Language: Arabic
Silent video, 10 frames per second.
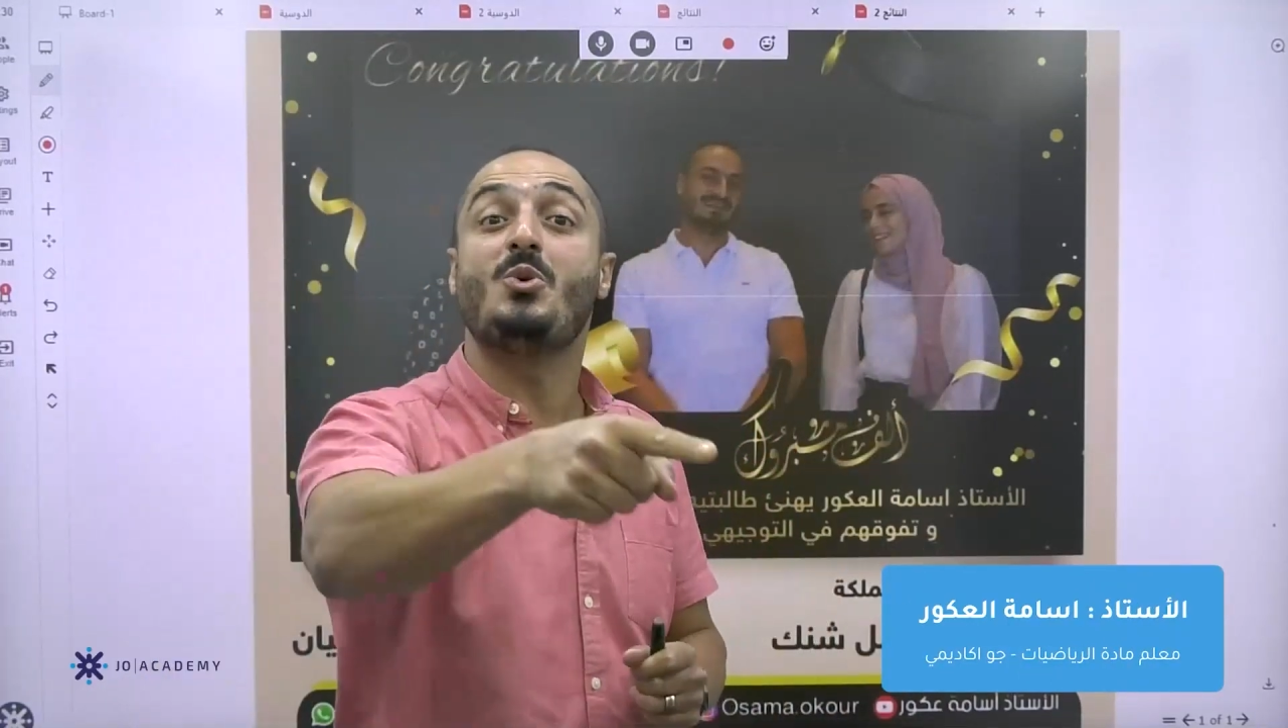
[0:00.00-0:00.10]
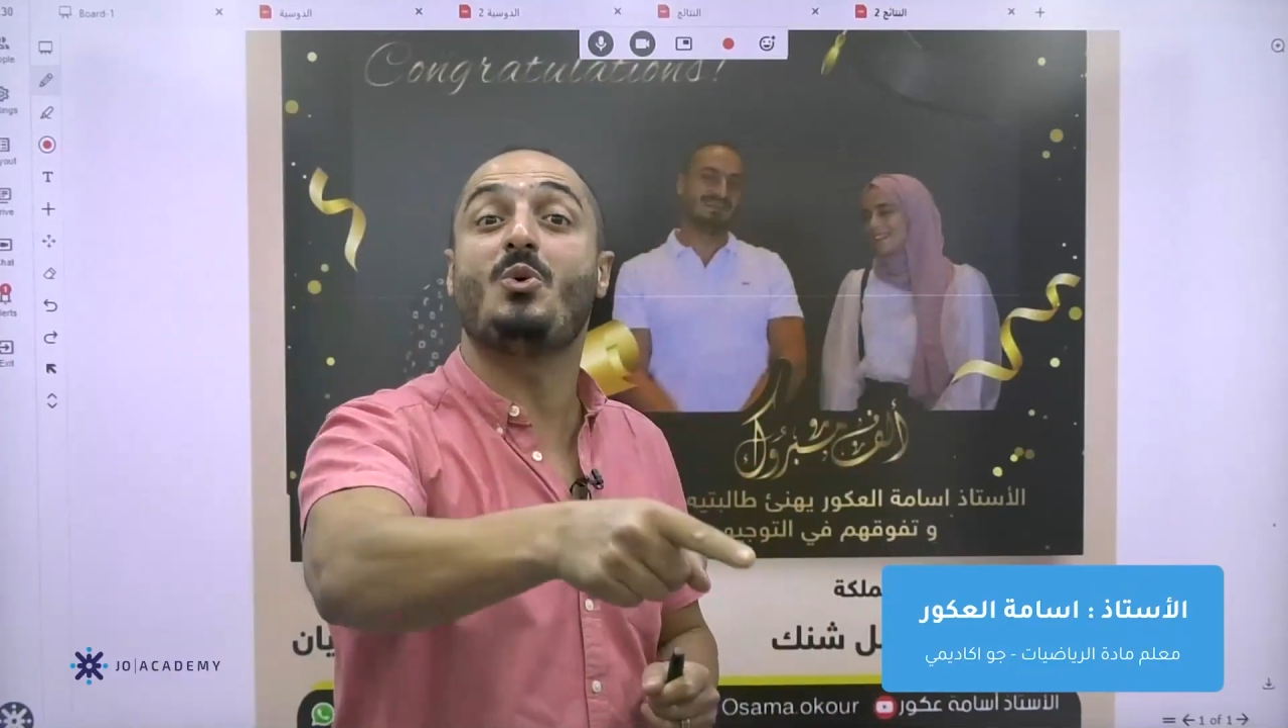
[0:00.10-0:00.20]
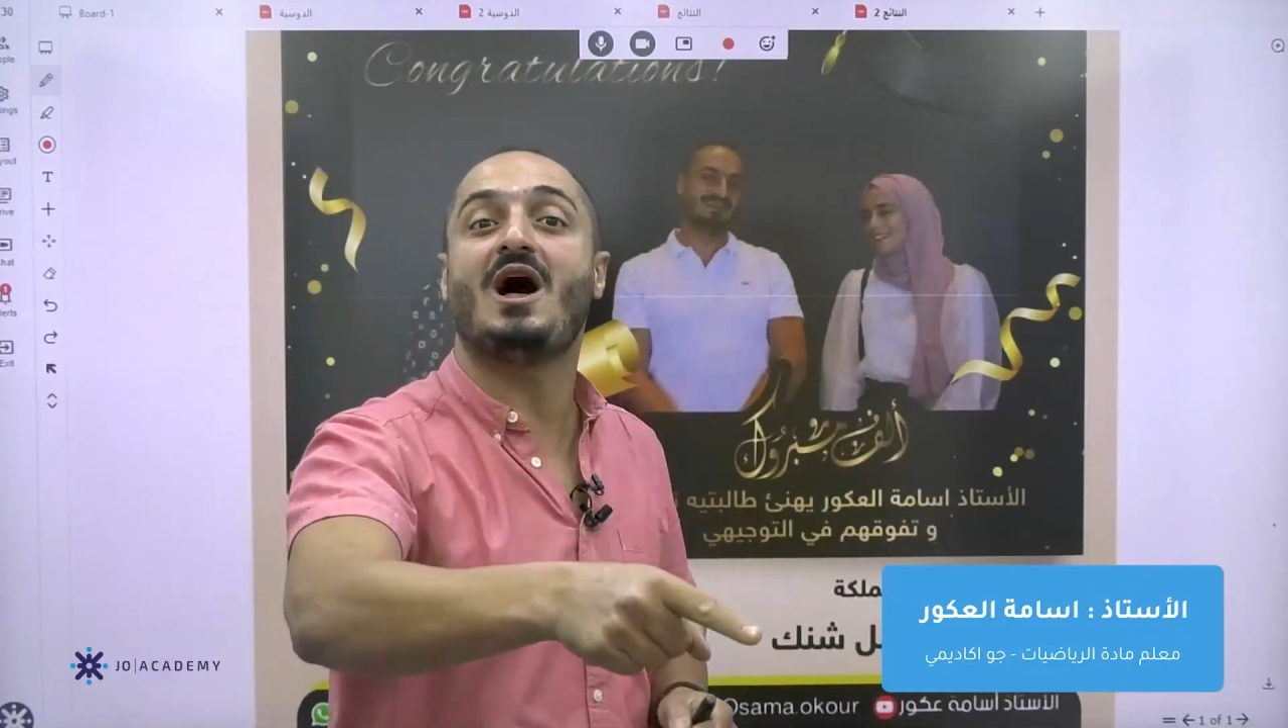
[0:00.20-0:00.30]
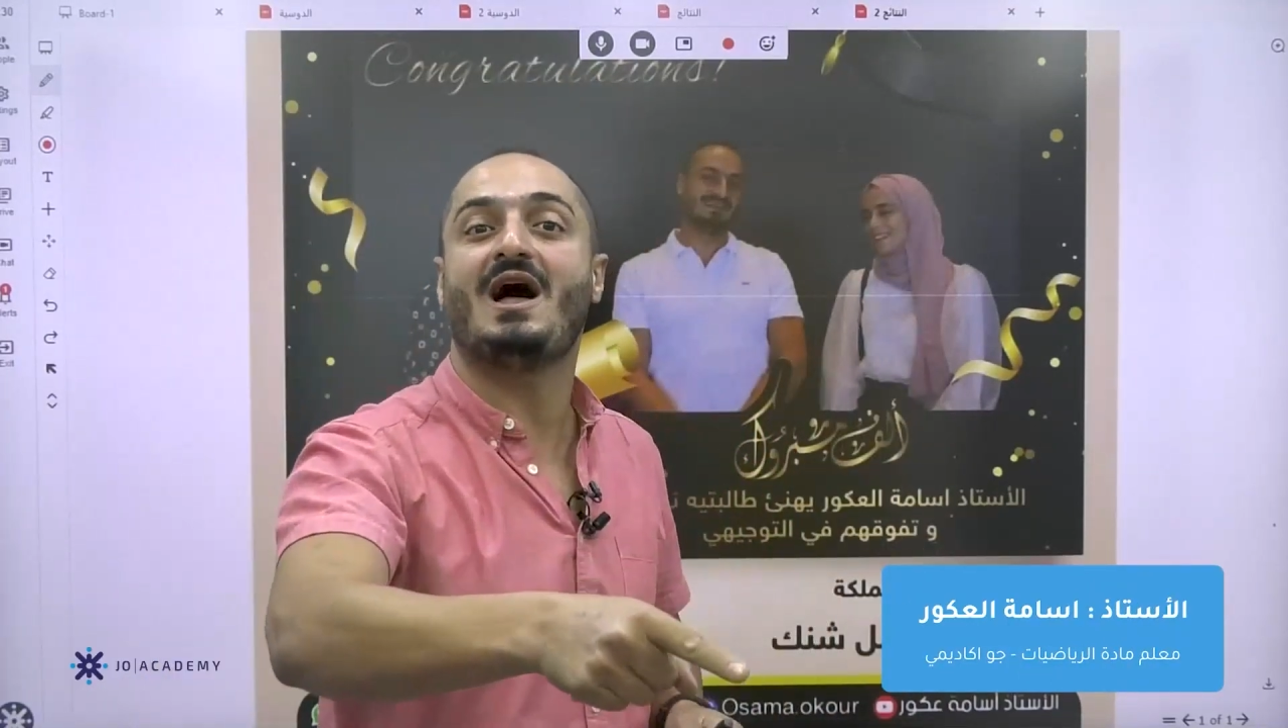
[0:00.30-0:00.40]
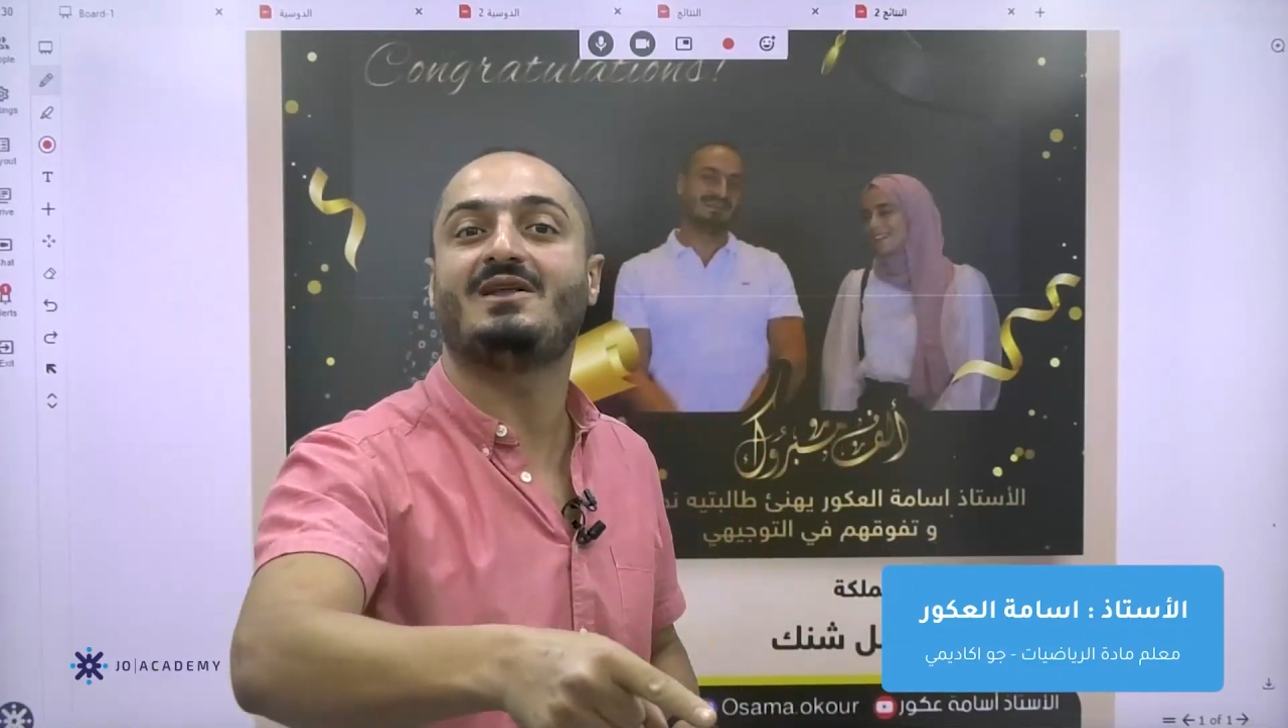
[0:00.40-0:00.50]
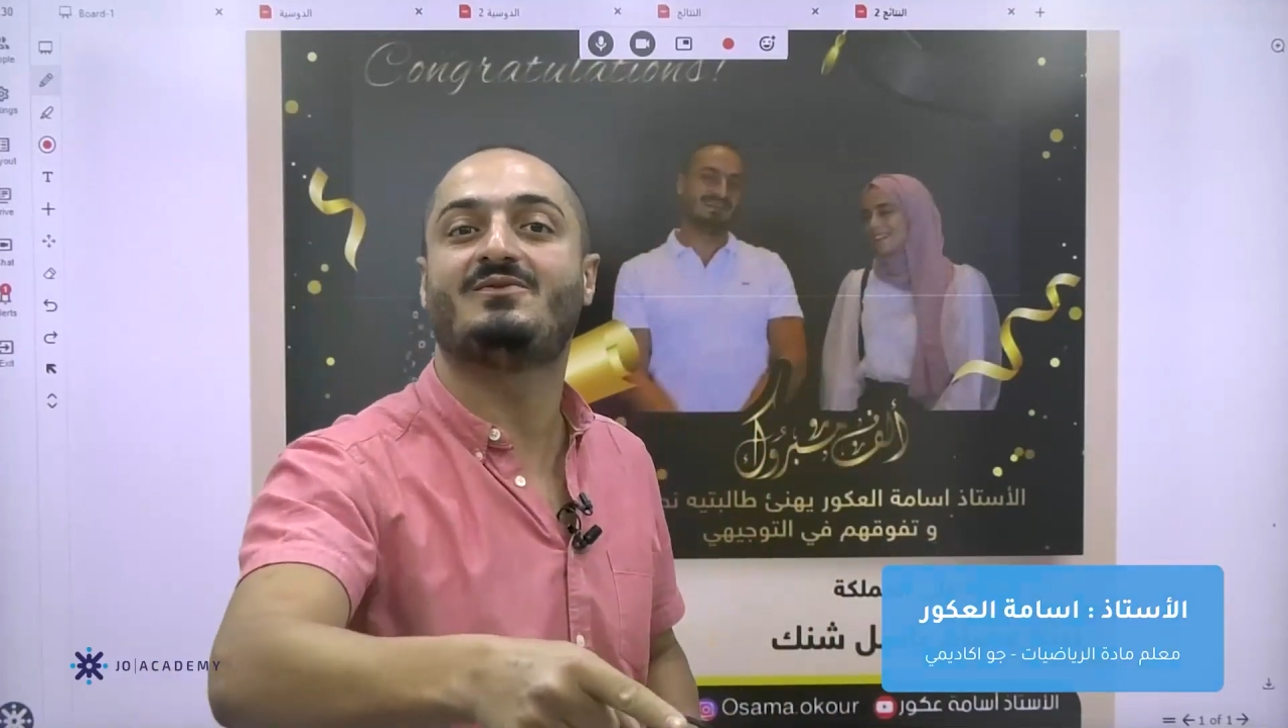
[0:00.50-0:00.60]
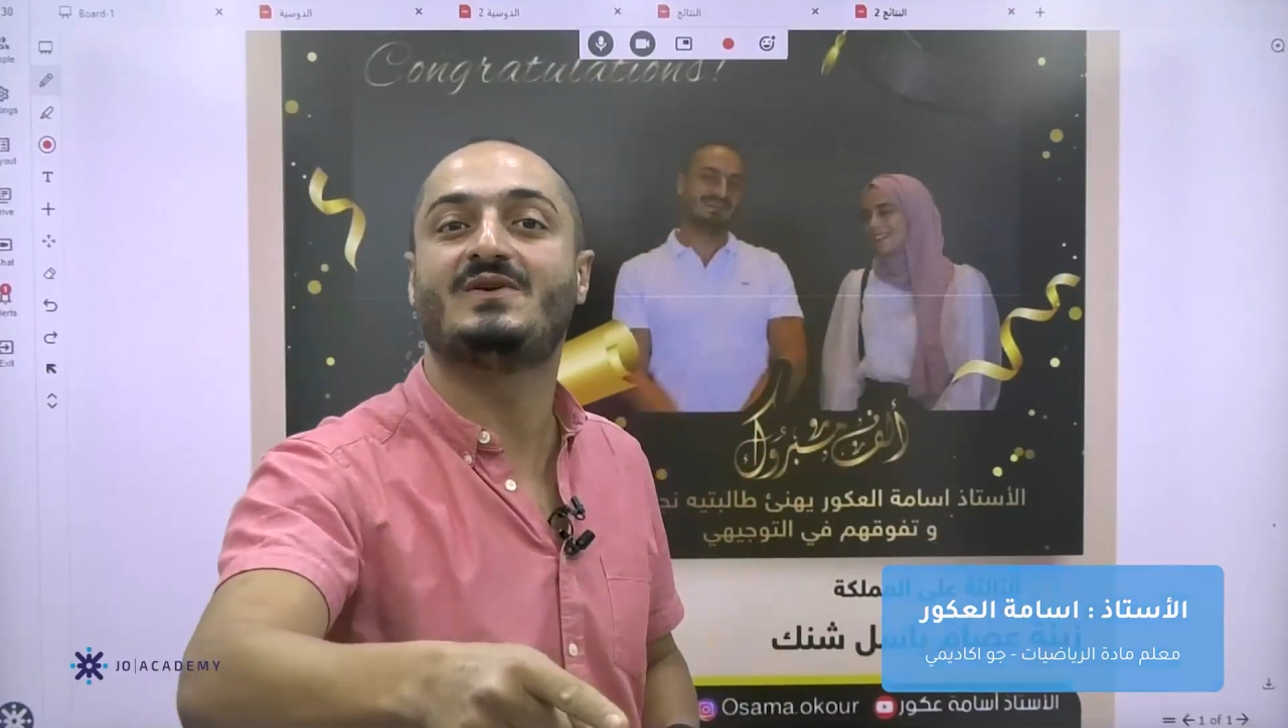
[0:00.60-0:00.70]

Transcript: واحد